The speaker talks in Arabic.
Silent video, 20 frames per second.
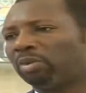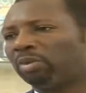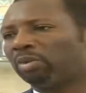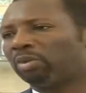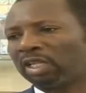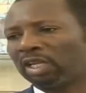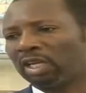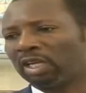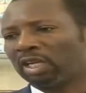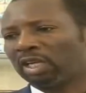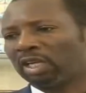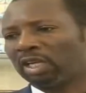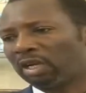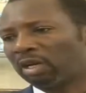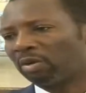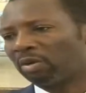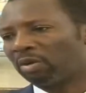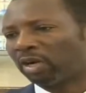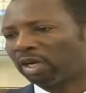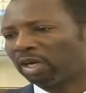مكان
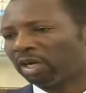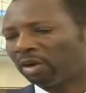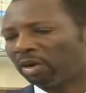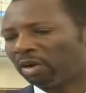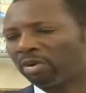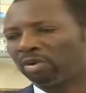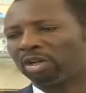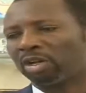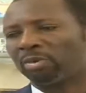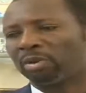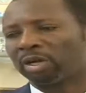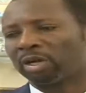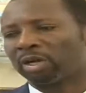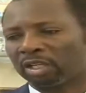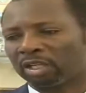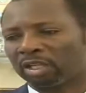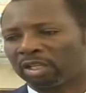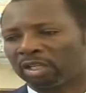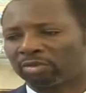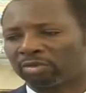أنا ملعب ولا
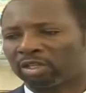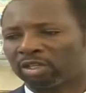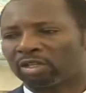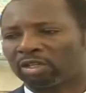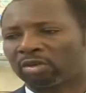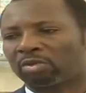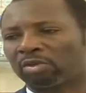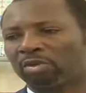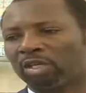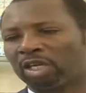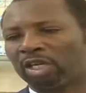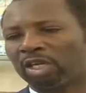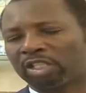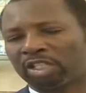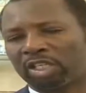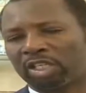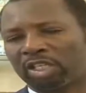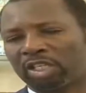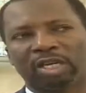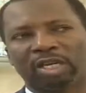مكان أنا فوضى ده كله
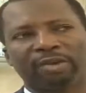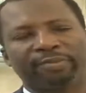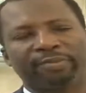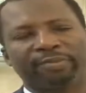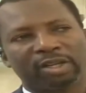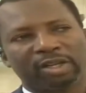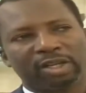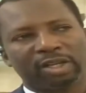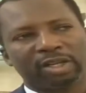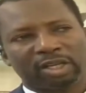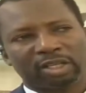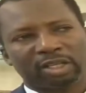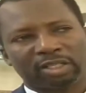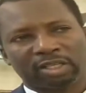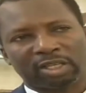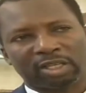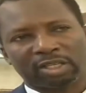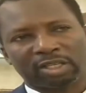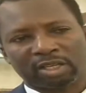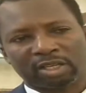الشيء ده
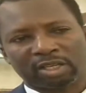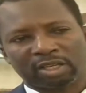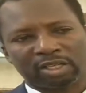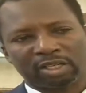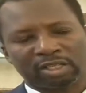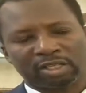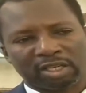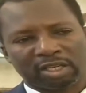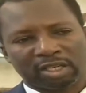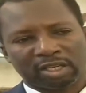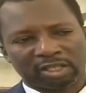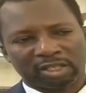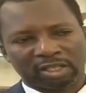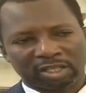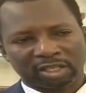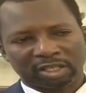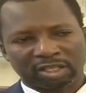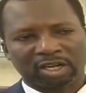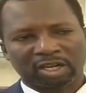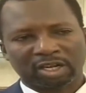السيد الرئيس يعني
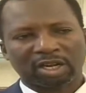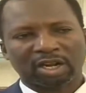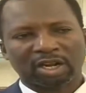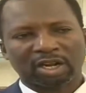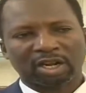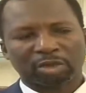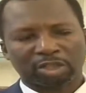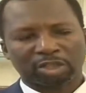نظرة